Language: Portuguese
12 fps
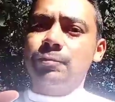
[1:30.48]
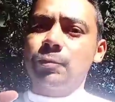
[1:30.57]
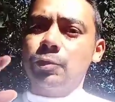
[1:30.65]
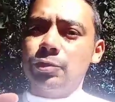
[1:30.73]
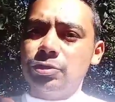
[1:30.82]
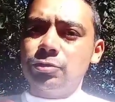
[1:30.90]

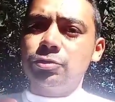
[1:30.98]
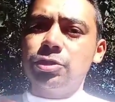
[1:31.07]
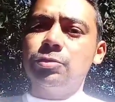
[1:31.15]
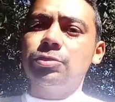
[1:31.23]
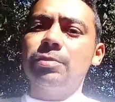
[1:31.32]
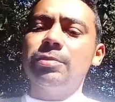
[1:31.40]
Conheço o
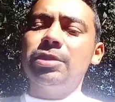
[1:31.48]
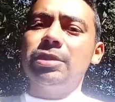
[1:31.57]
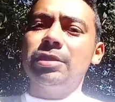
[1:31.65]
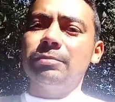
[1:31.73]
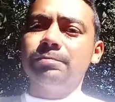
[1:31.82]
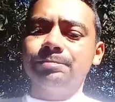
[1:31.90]
conteúdo da
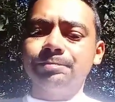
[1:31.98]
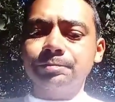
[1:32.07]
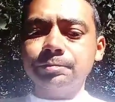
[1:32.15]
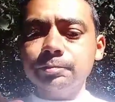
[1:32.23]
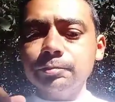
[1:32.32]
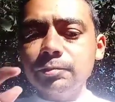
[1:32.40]
menina.
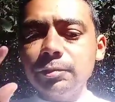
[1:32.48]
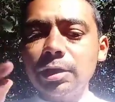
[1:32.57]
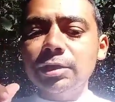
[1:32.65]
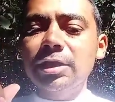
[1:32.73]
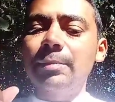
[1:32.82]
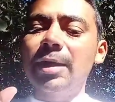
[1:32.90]

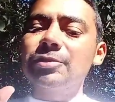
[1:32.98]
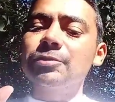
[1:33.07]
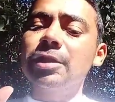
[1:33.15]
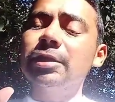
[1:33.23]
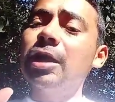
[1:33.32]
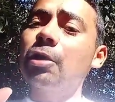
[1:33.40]
Tem mais um
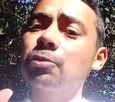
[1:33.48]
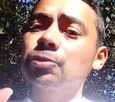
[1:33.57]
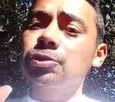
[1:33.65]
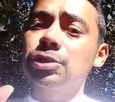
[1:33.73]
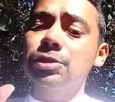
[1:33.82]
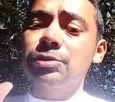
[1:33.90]
canal que eu
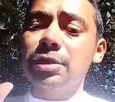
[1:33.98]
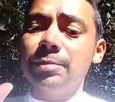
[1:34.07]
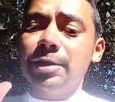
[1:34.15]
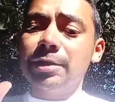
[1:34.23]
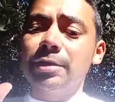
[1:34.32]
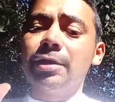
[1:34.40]
sigo
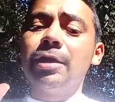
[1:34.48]
também.